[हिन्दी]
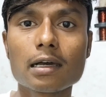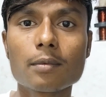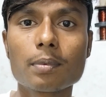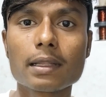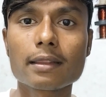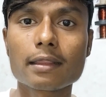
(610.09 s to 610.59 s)

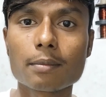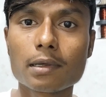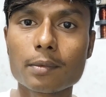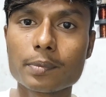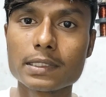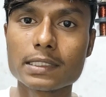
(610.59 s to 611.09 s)
है प्लस
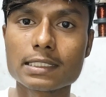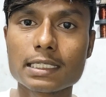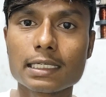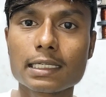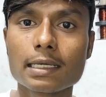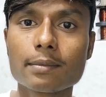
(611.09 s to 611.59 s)
आपका पीछे
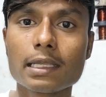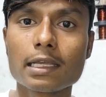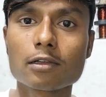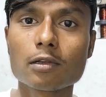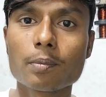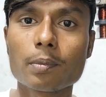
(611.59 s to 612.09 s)
साइड का
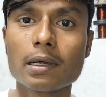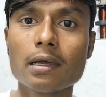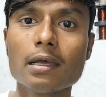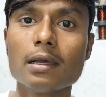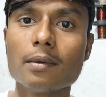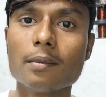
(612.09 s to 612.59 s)
भी एक टो
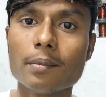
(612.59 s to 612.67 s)
पंप